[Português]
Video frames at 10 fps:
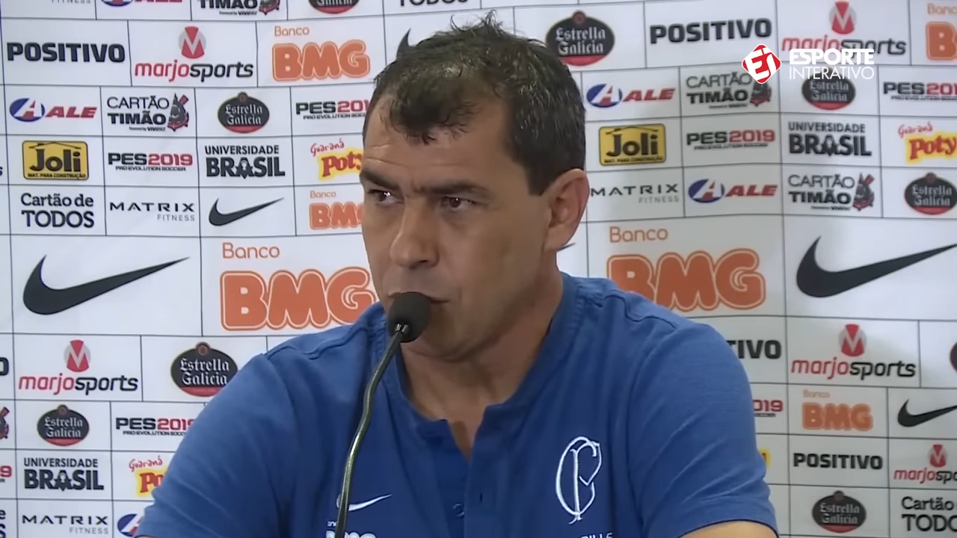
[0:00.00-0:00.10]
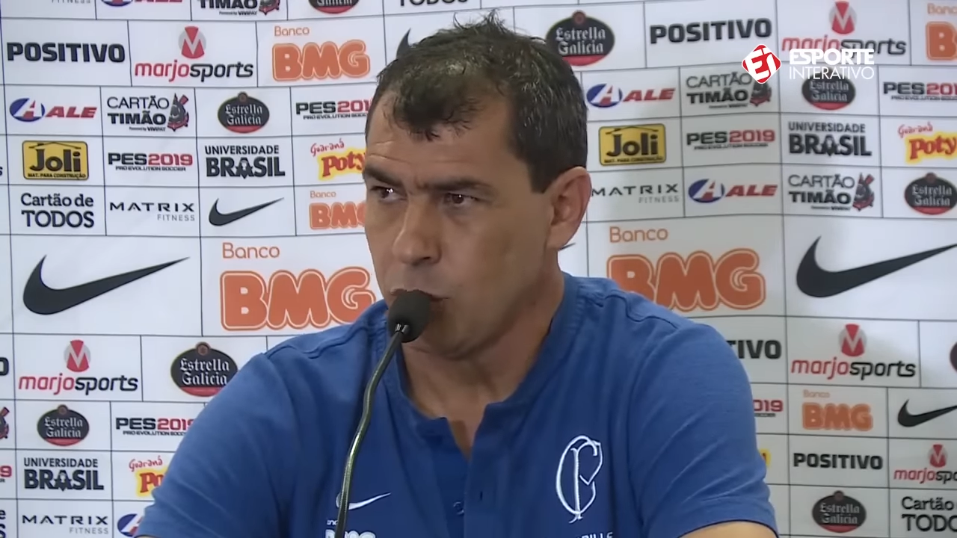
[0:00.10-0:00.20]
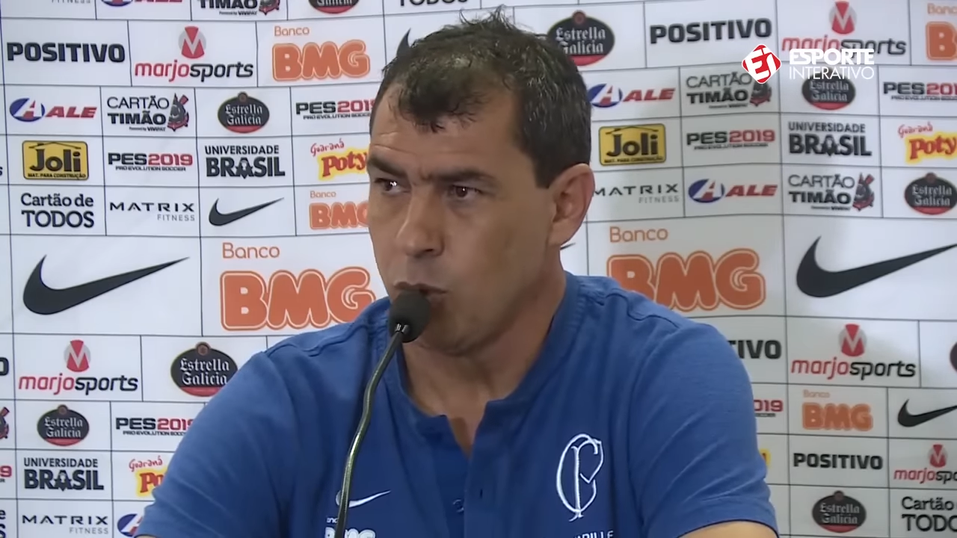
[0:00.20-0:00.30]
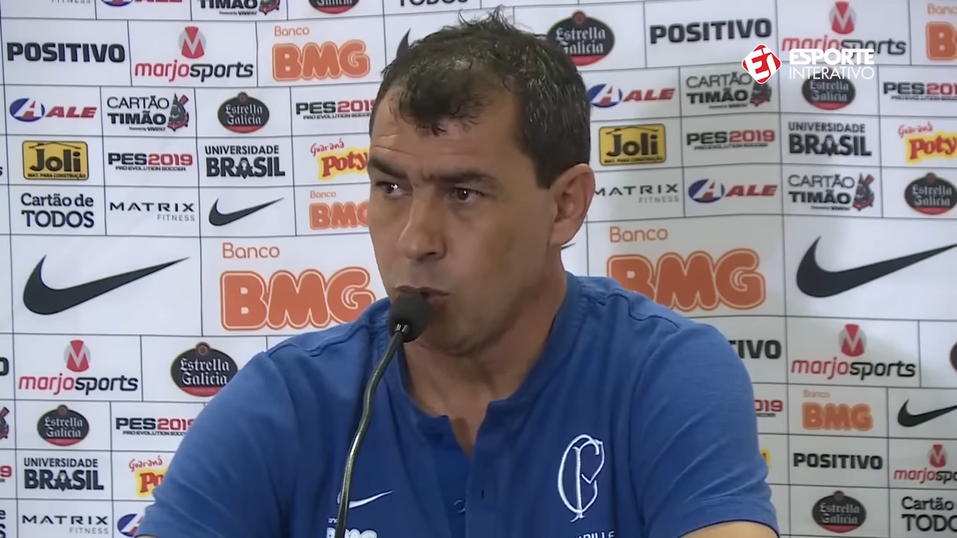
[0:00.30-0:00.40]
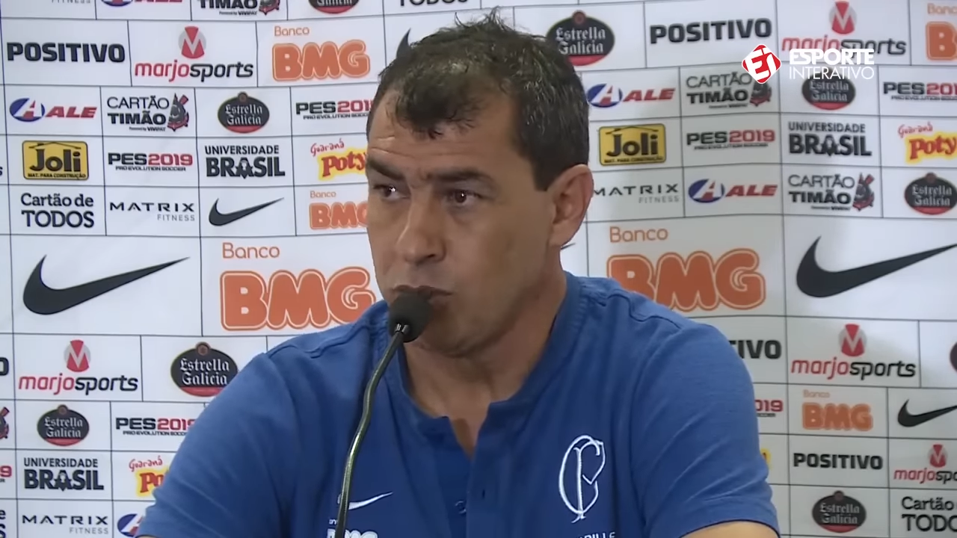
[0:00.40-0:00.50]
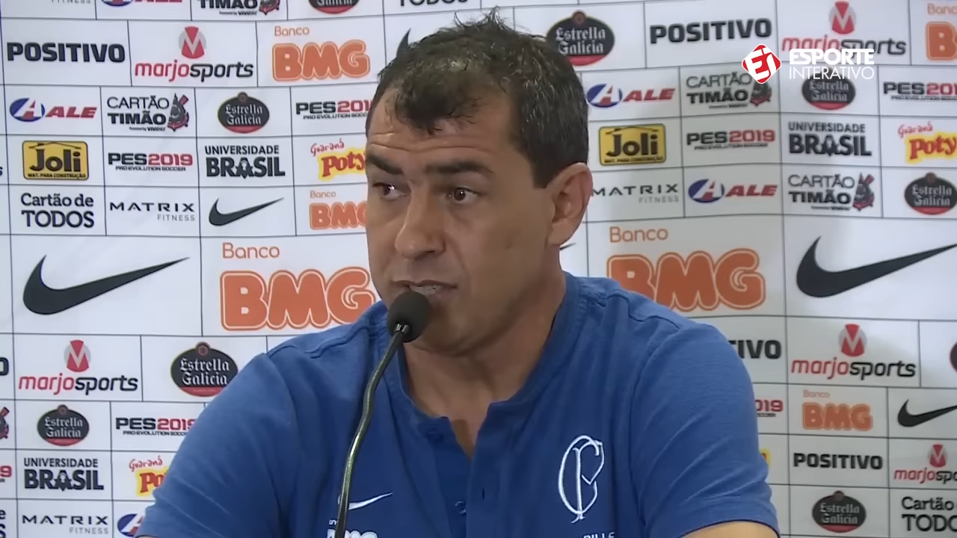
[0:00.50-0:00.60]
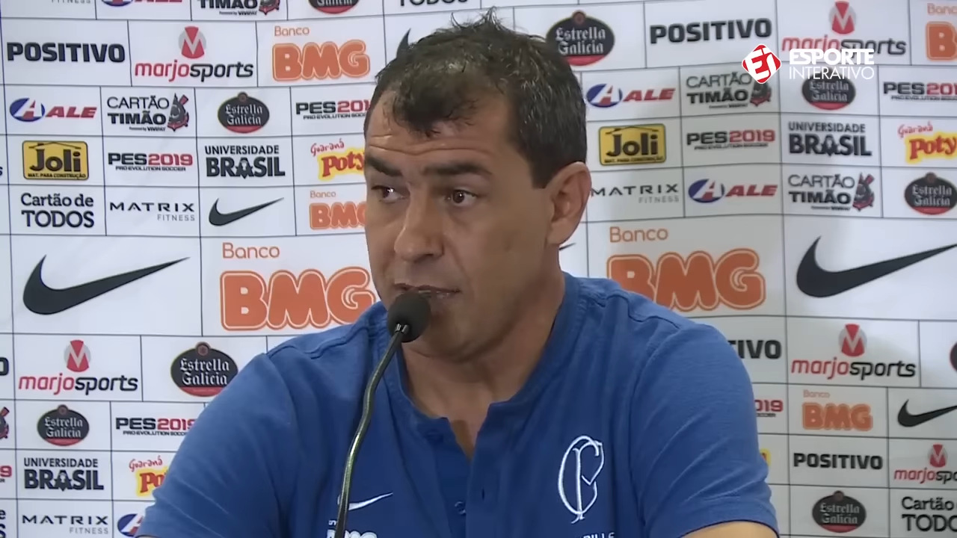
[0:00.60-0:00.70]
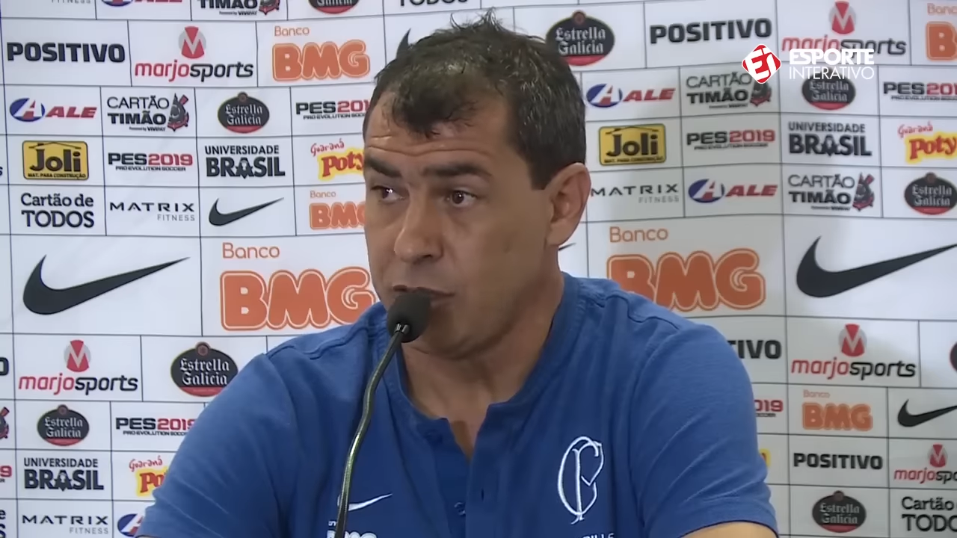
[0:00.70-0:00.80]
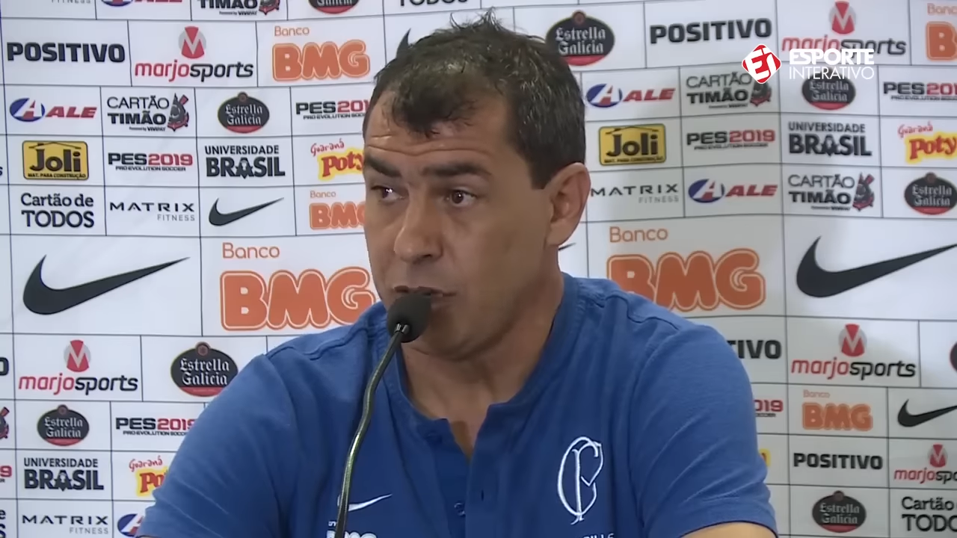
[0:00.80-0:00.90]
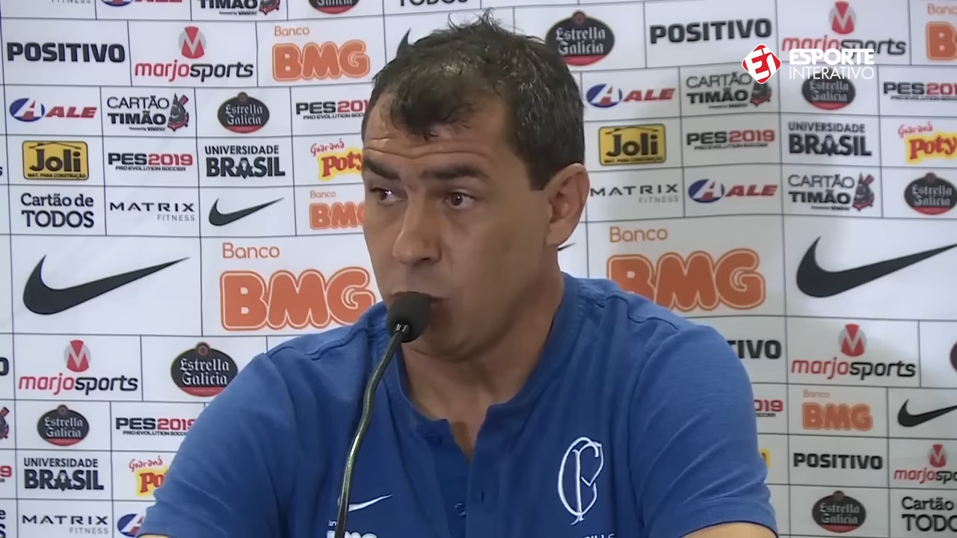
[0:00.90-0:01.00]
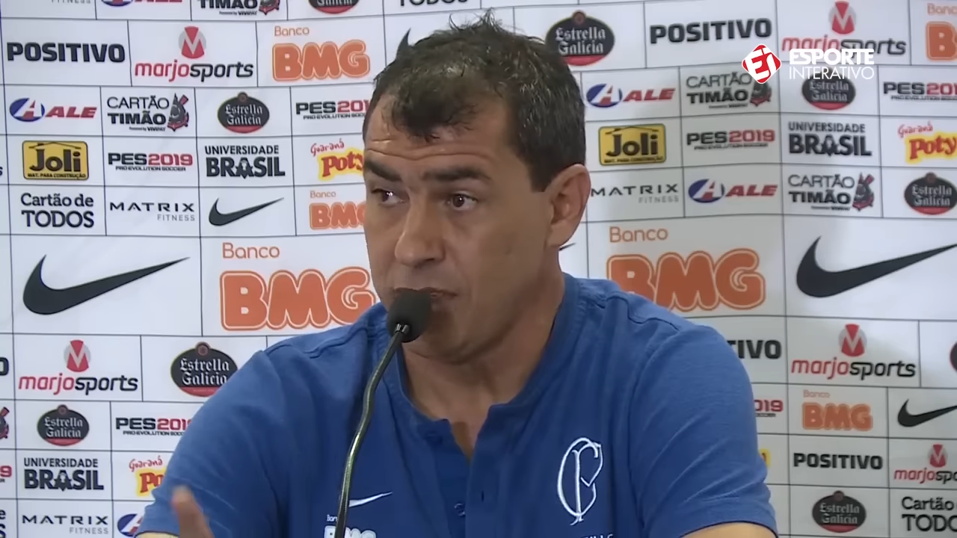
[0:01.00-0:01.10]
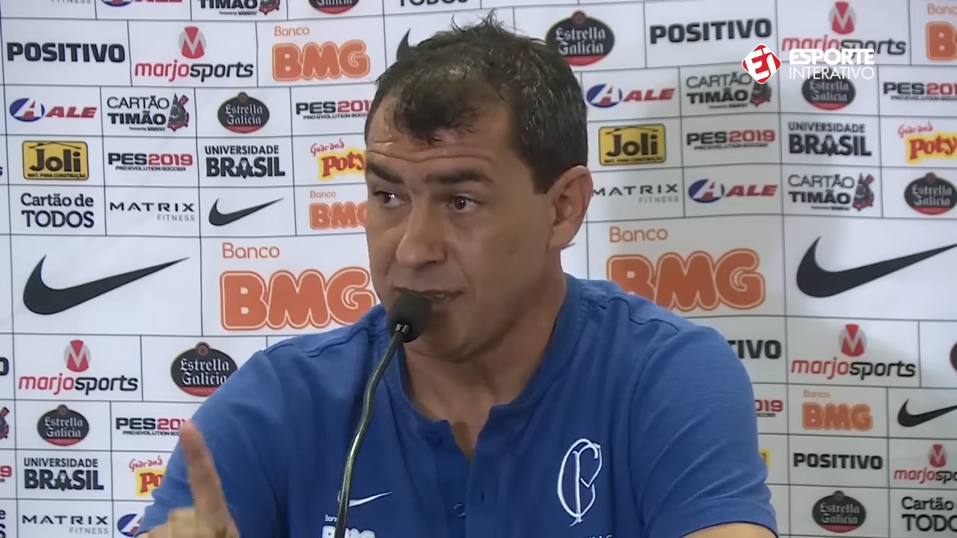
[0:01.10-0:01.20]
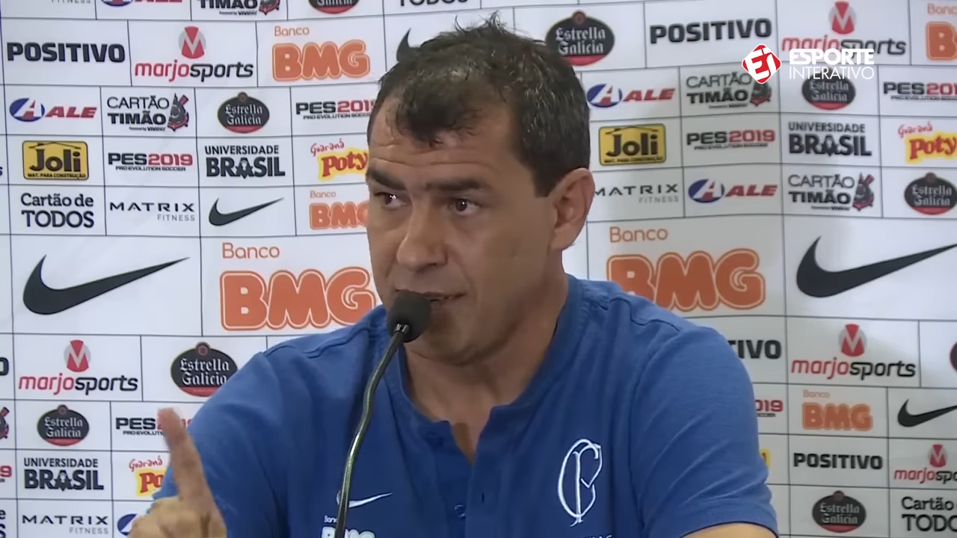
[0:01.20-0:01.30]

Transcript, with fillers: jogo de 7 a 2,